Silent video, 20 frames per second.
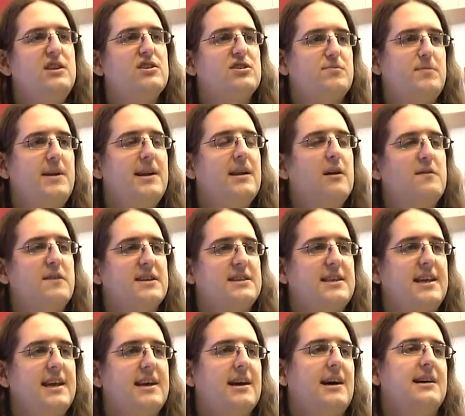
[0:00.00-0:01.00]
Spiele auf
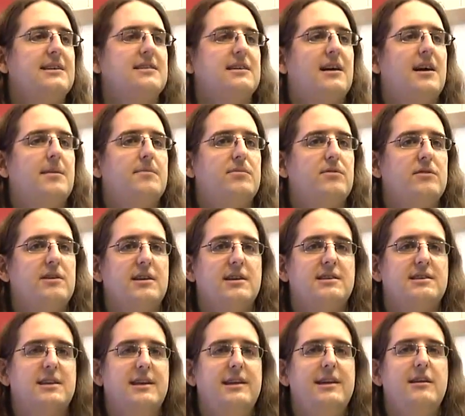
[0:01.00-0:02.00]
SD-Karte habe und ich
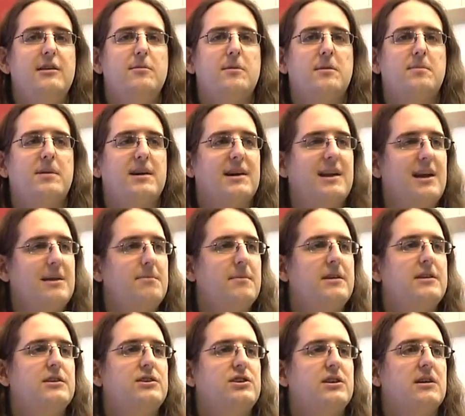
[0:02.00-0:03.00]
installiere über einen
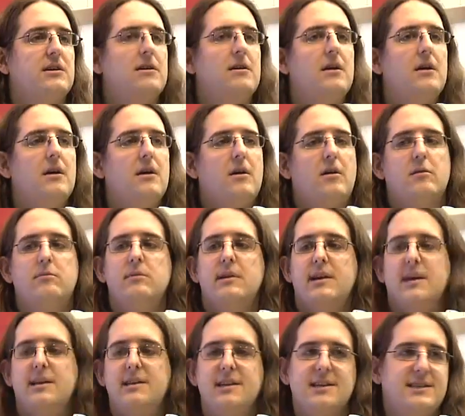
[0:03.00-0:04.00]
Paketmanager und mir
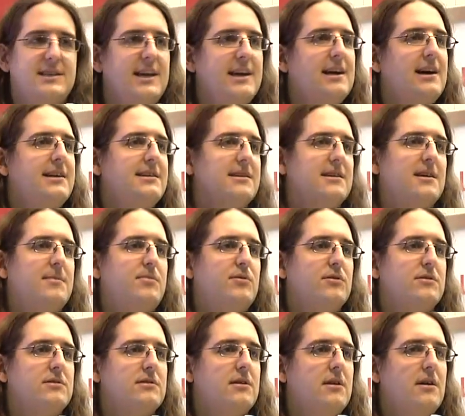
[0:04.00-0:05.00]
geht die SD-Karte
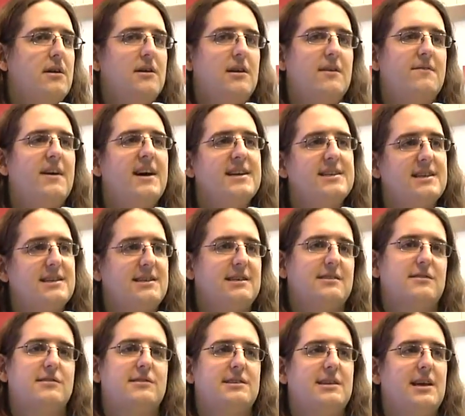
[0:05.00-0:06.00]
kaputt, dann weiß das
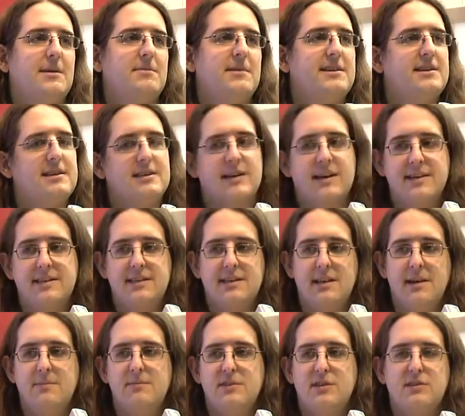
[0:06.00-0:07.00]
das System nicht. Das heißt,
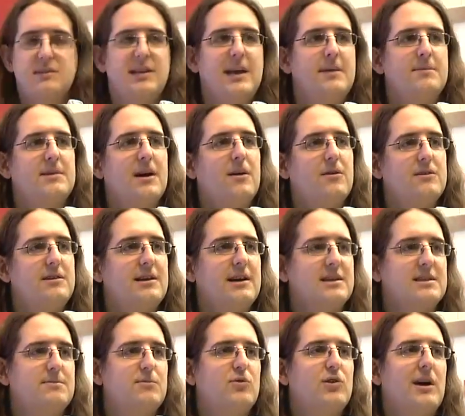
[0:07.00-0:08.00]
im System tauchen die
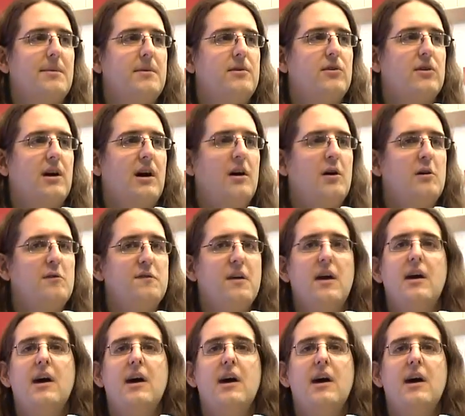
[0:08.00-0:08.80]
ganzen Programme noch auf,